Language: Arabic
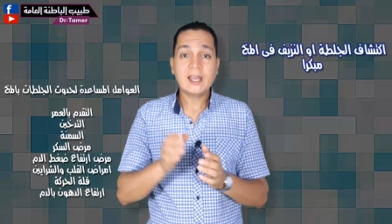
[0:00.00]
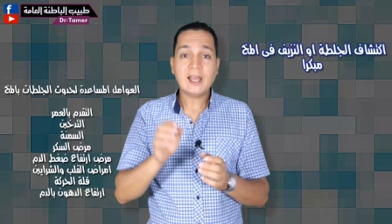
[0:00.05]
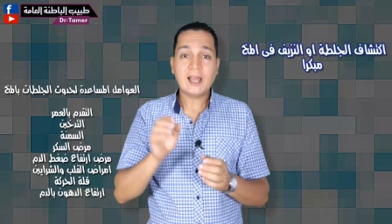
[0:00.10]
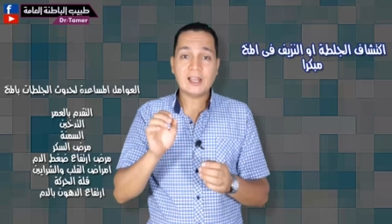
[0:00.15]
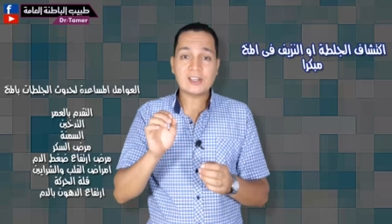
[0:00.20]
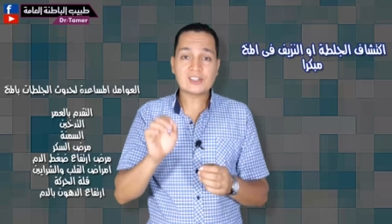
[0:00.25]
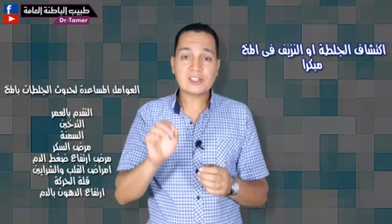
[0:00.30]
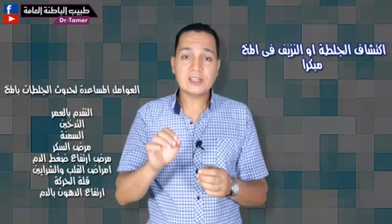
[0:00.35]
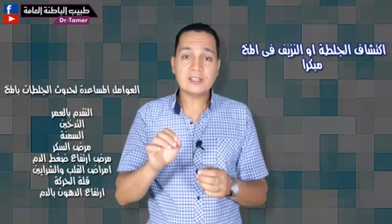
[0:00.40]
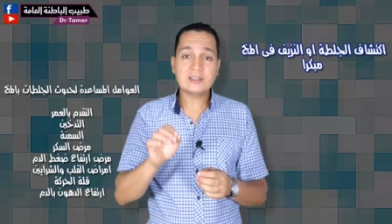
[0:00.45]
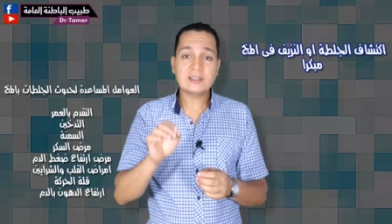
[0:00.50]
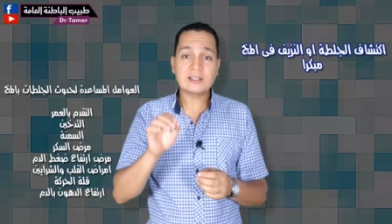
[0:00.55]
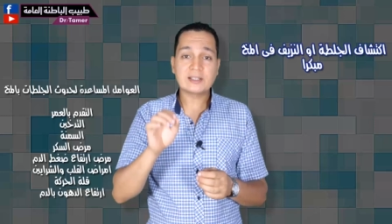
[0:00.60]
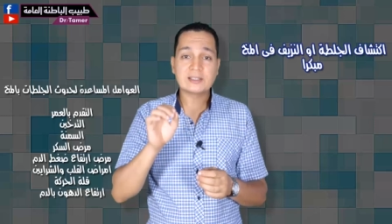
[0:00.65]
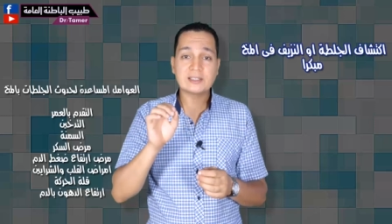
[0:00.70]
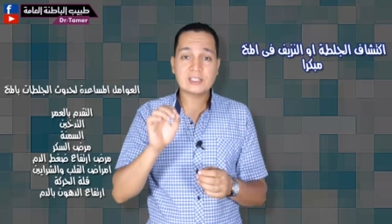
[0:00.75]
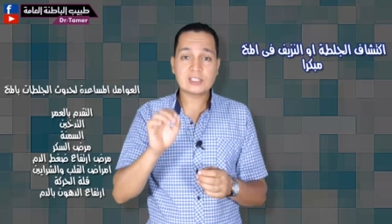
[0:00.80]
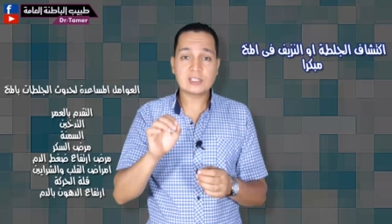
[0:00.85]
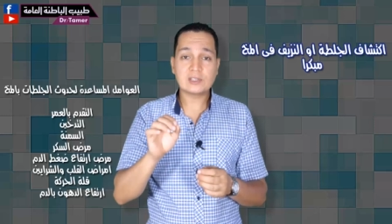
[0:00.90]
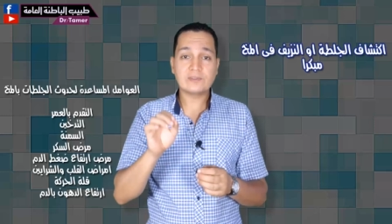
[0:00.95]
عشان
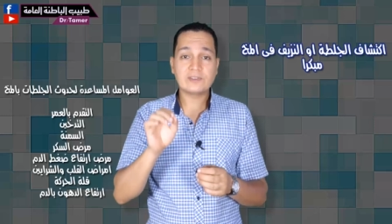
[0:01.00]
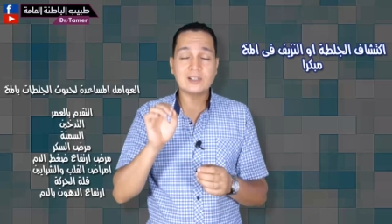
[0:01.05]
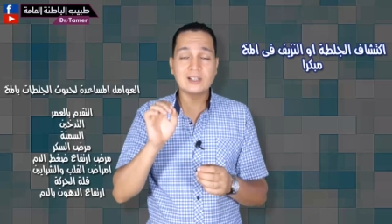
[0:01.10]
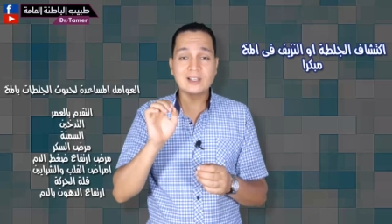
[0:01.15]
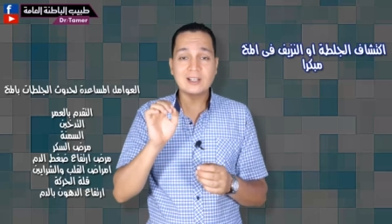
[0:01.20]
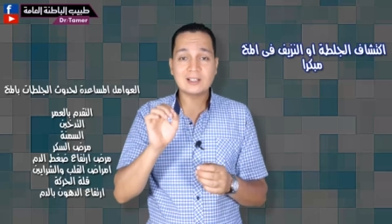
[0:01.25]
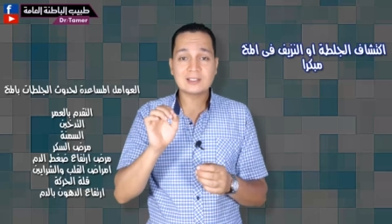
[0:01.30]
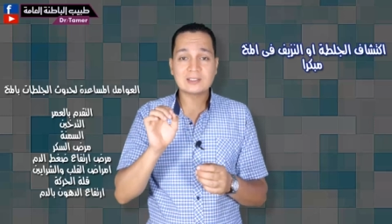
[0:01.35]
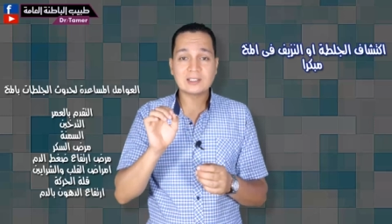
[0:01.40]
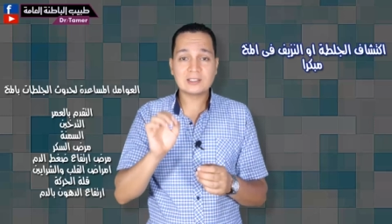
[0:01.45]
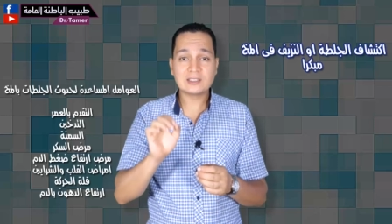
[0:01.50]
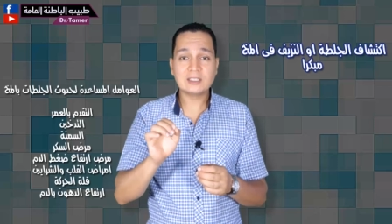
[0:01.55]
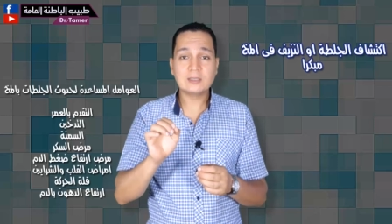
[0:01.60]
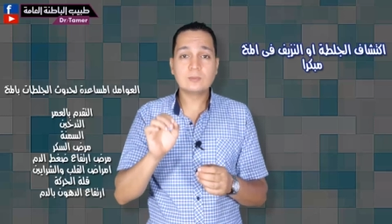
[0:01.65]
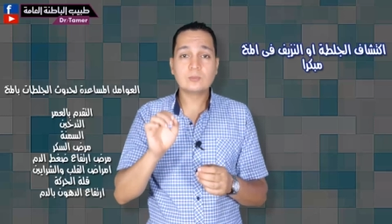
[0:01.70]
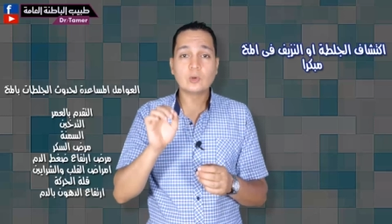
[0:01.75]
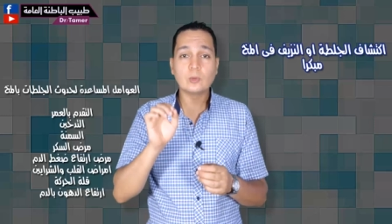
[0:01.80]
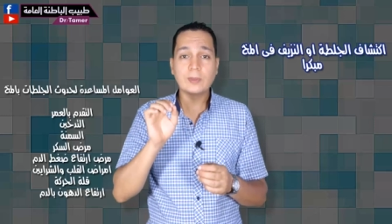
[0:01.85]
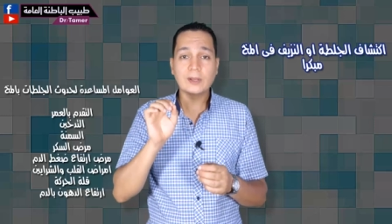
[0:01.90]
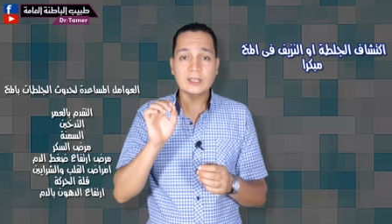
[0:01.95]
تكتشف الجلطة دي
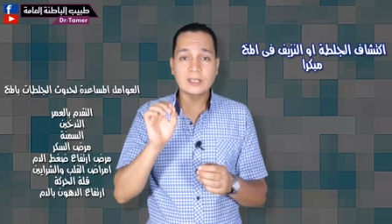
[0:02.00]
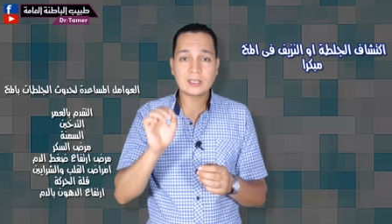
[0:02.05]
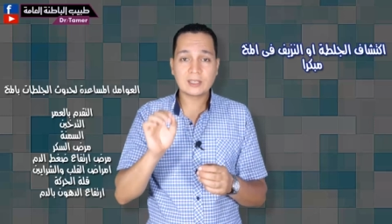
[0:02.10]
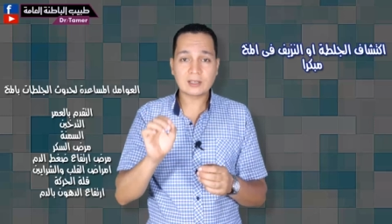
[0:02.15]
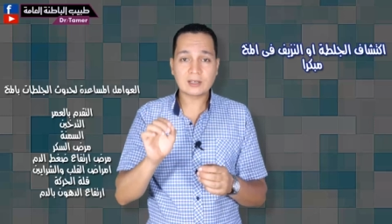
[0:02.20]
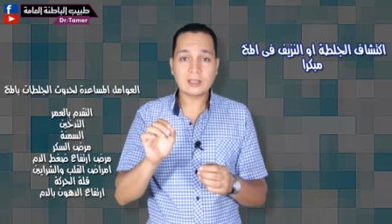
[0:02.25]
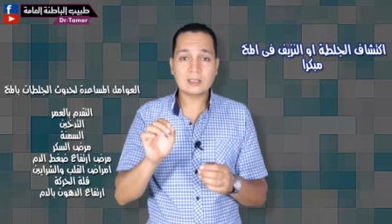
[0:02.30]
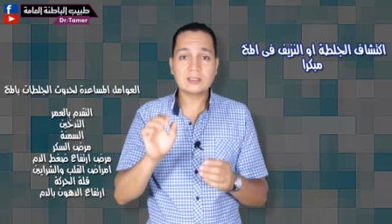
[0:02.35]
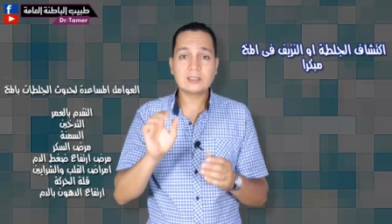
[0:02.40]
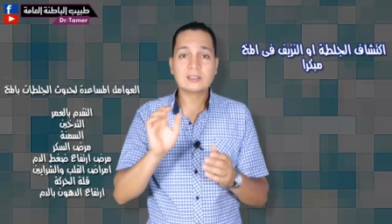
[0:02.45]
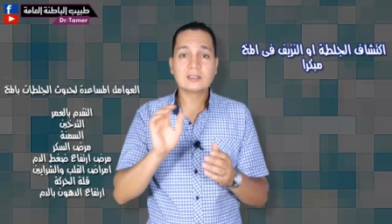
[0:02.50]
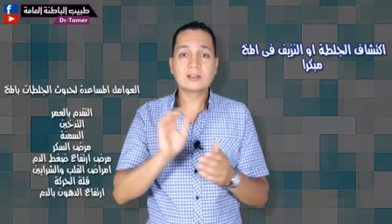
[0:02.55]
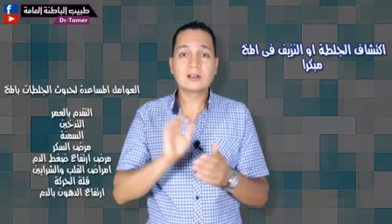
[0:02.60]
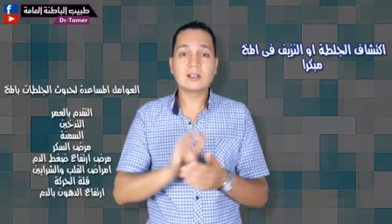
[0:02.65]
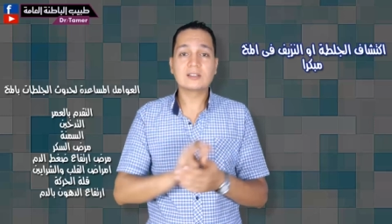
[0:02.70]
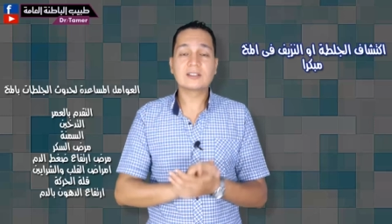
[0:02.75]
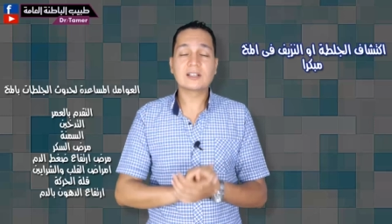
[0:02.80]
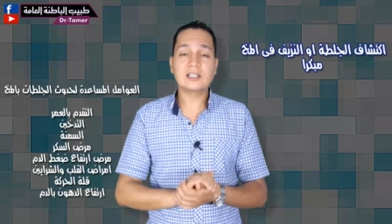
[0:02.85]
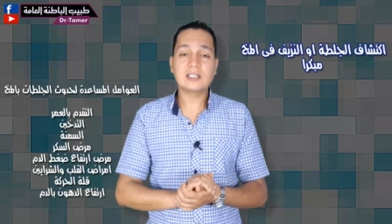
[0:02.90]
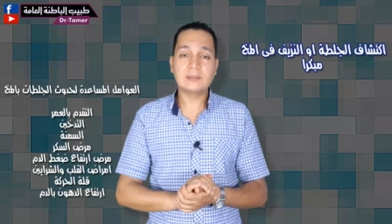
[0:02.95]
مبكرا
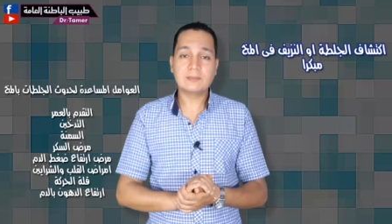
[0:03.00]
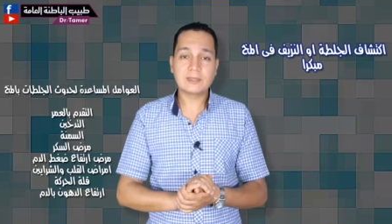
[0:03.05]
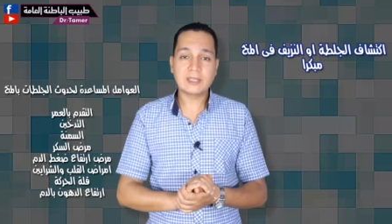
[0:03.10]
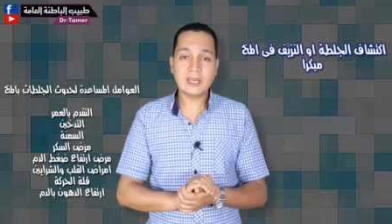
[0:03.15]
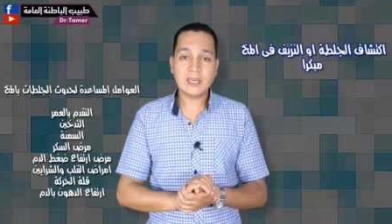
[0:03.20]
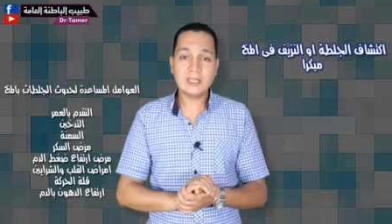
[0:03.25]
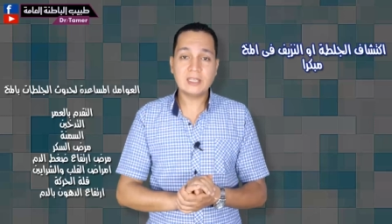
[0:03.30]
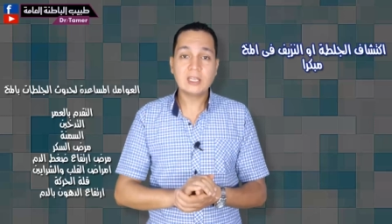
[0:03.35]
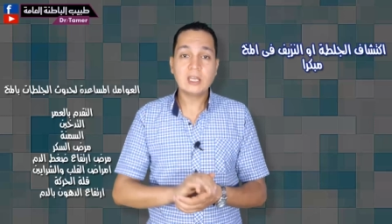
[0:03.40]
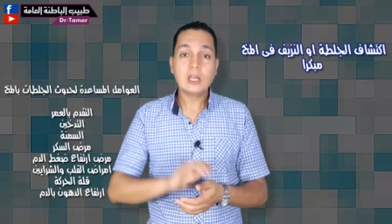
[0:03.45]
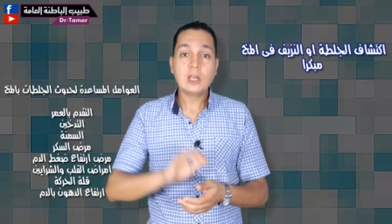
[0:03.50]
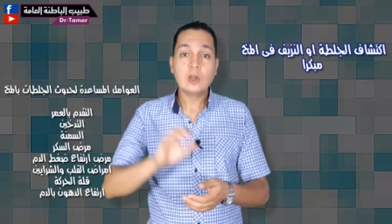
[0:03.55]
قدر الامكان